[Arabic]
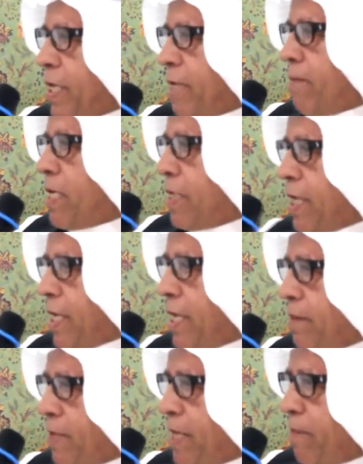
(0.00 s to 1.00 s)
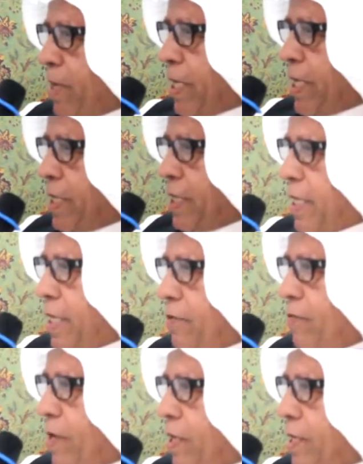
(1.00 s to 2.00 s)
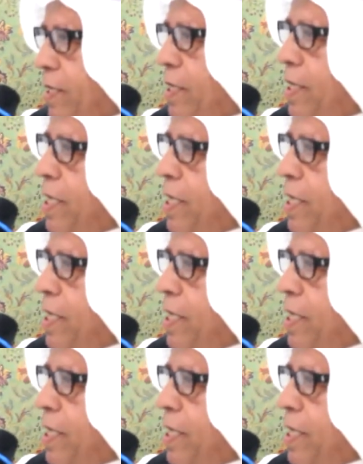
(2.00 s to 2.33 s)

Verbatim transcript: لكن ما تكلمت عن بقية الأدوار